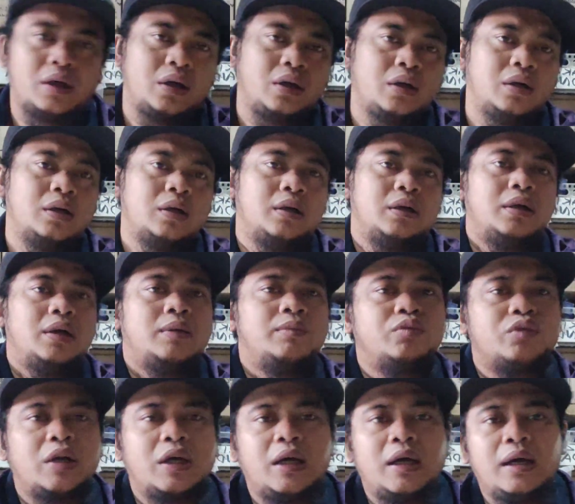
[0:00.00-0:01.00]
e,
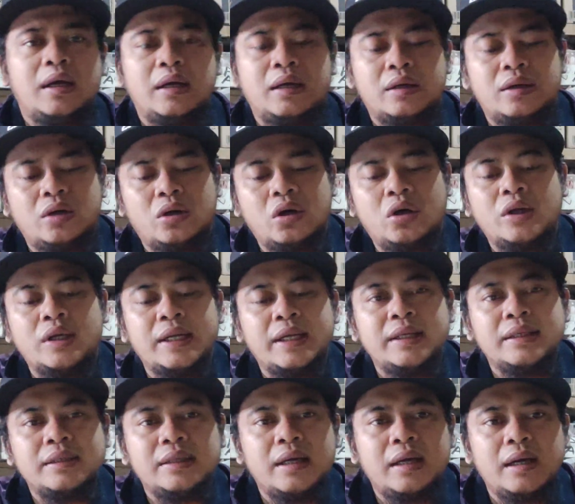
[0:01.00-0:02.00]
buka
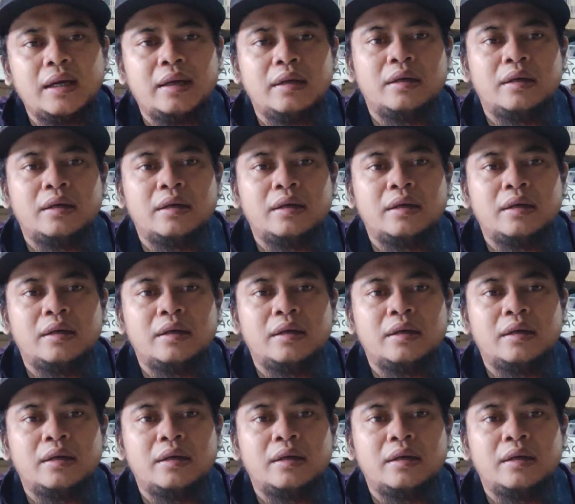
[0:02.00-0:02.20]
online nggak